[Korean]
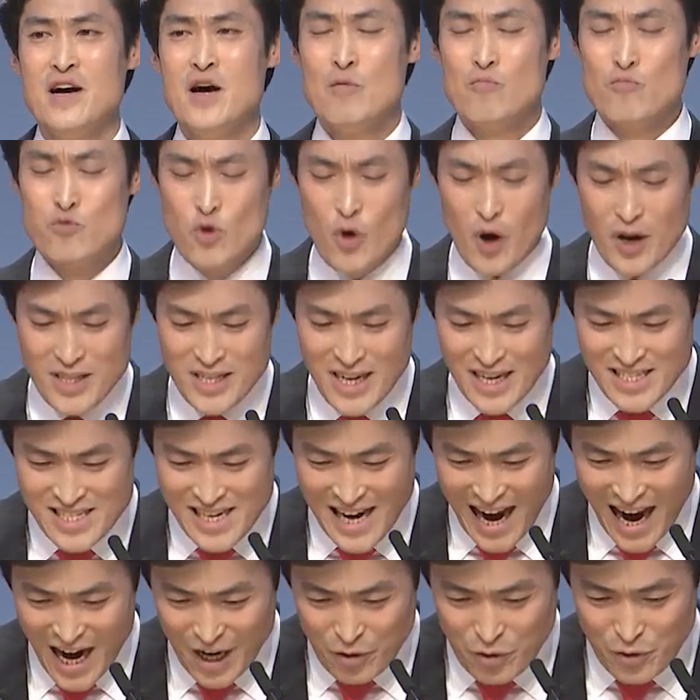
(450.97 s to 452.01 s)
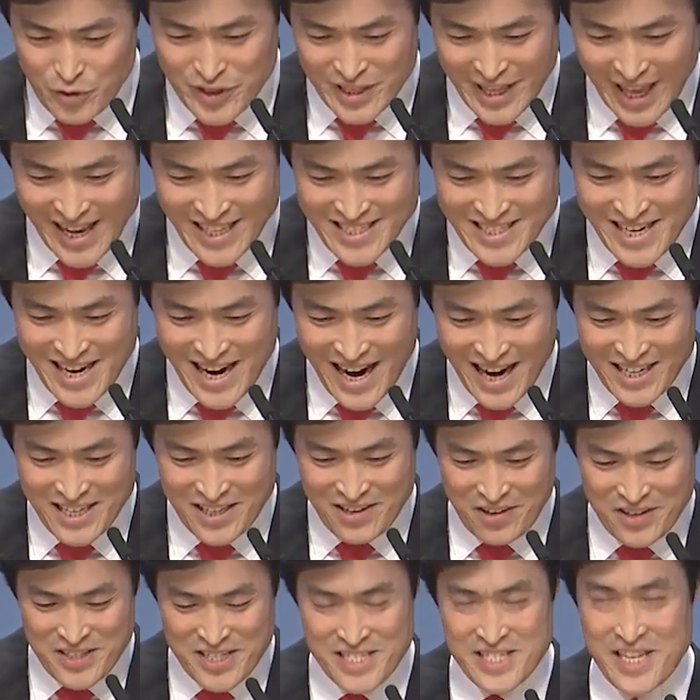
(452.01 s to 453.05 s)
무언가 자꾸 대체하는
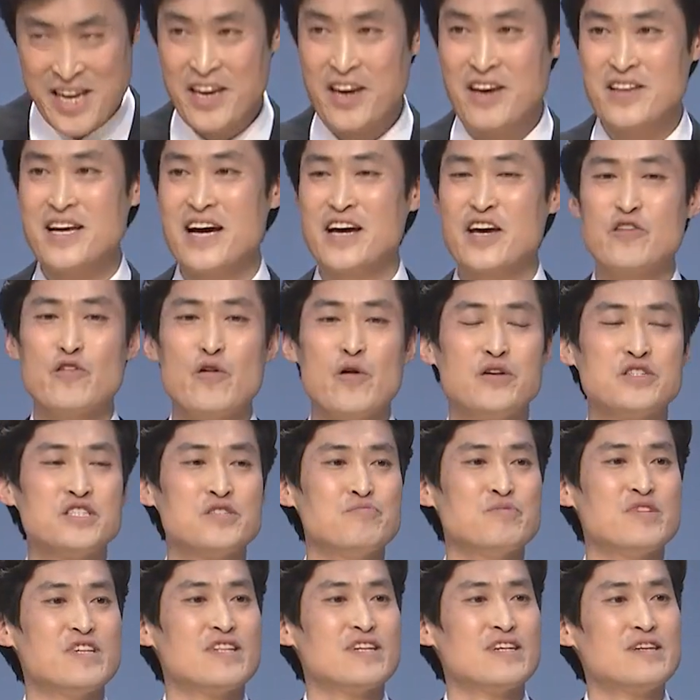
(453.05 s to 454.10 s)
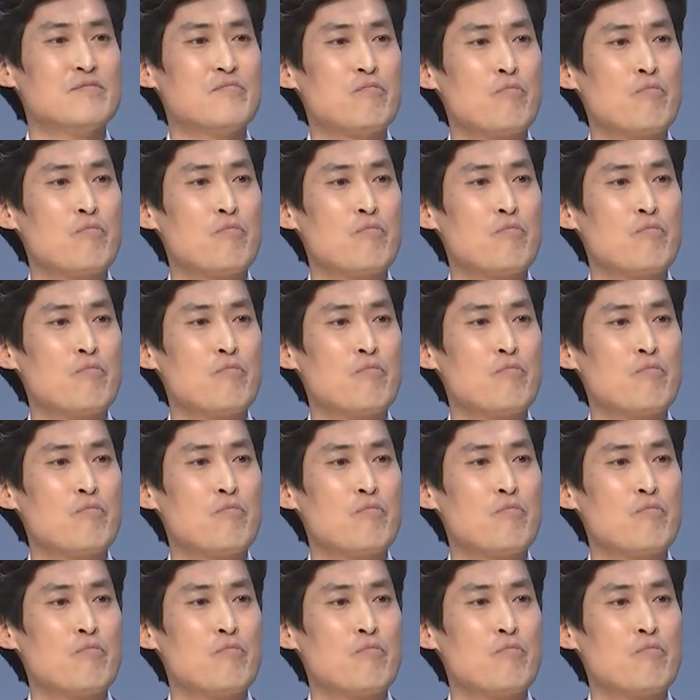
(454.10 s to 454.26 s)
것이 생겨나게 되어집니다.